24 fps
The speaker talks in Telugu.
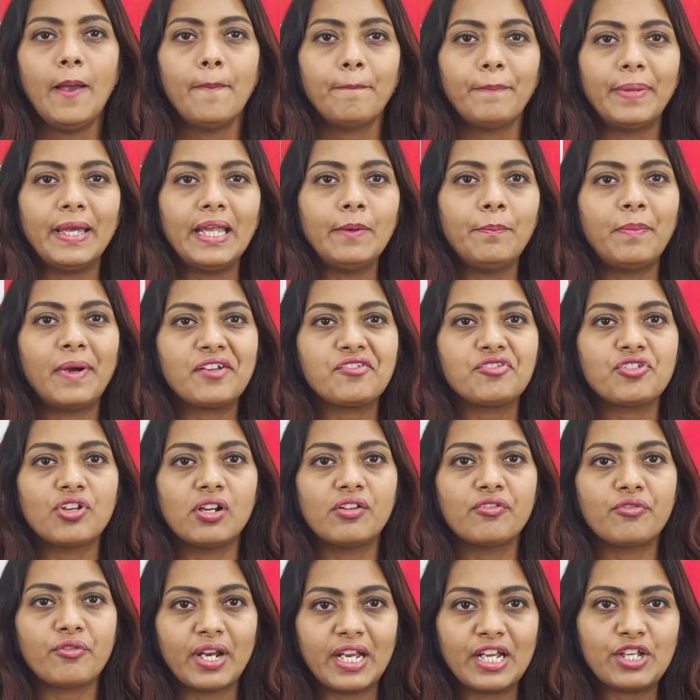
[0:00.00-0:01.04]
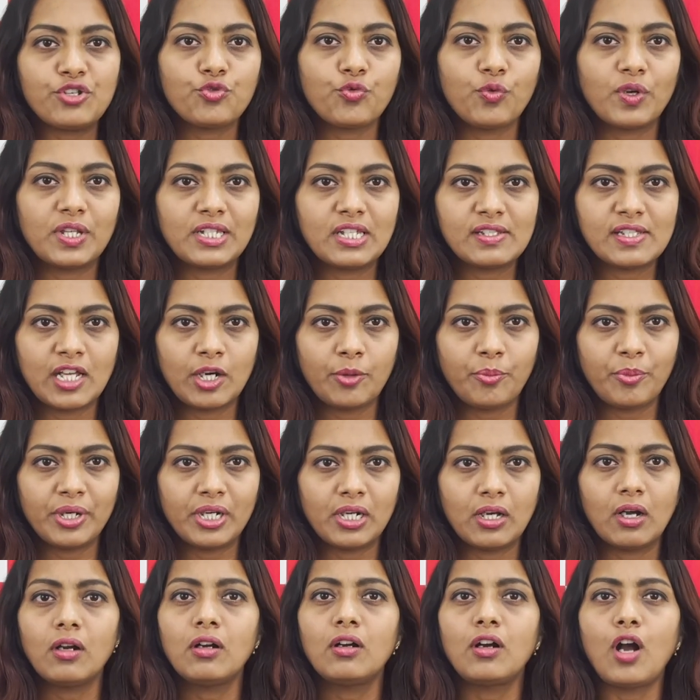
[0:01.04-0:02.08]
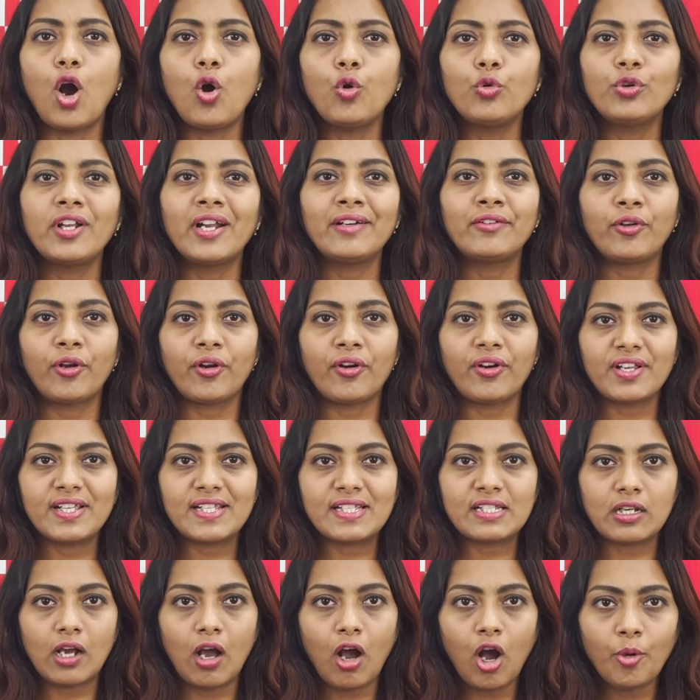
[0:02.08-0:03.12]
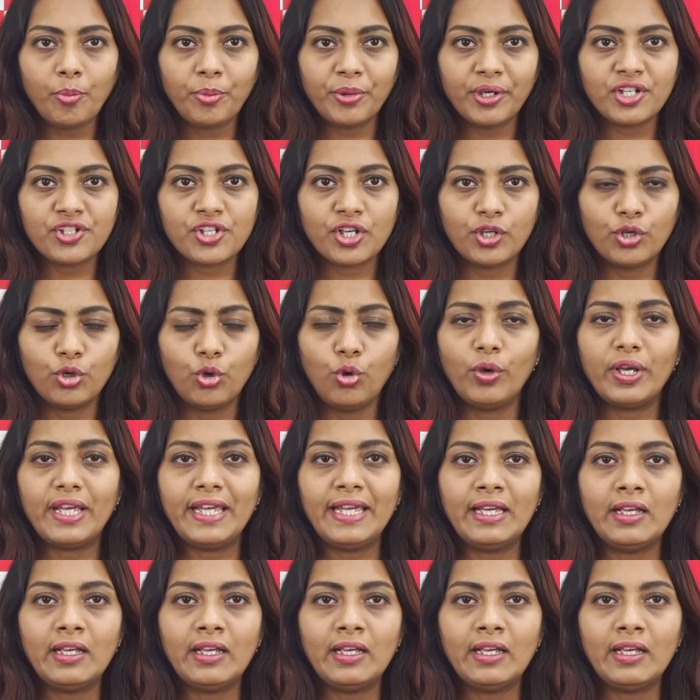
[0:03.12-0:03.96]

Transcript: పిర్ పంజల్ రేంజ్ వద్ద జరిపిన కౌంటర్ టెర్రరిస్ట్ ఆపరేషన్లో ఈ